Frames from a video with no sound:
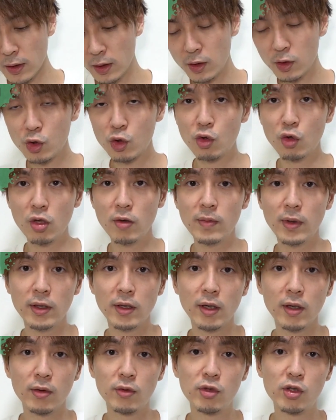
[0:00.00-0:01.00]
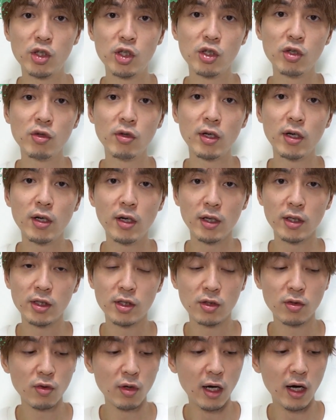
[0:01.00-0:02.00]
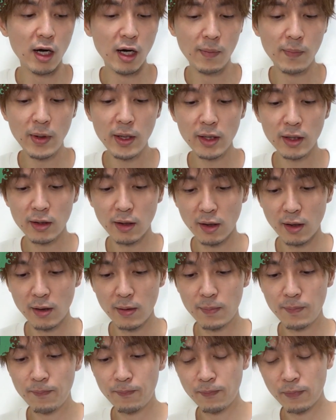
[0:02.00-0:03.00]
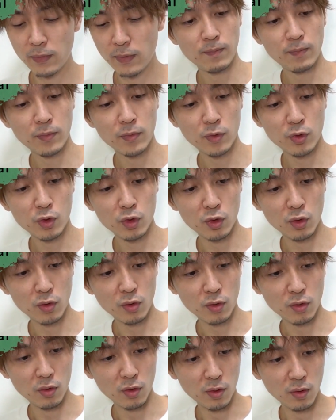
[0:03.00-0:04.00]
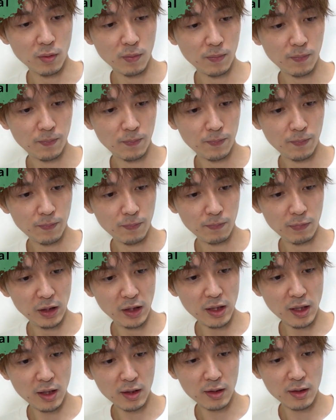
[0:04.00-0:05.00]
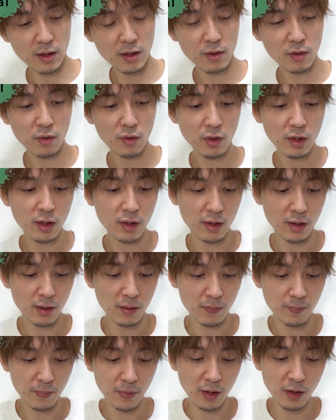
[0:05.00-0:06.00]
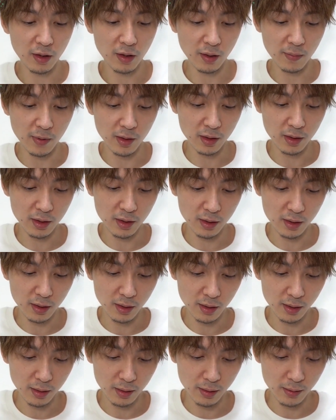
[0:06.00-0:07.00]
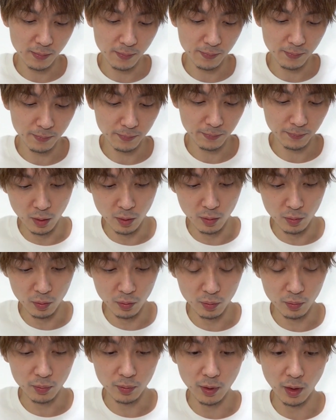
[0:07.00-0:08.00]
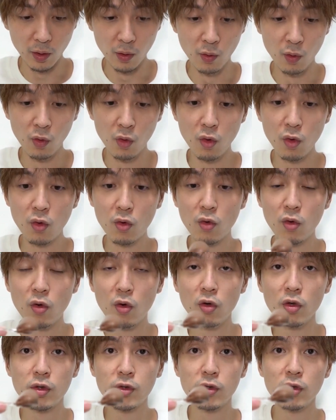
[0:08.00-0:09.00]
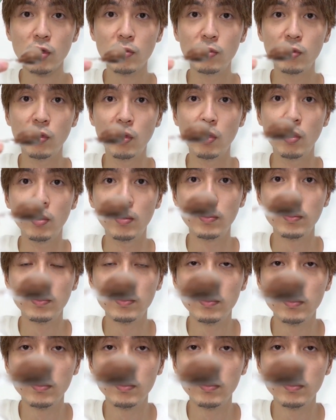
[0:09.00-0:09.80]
ちょっと今ね、口の中がすごい甘いから、ちょっとビター感あるといいな。いただきます。濃厚そう、もう。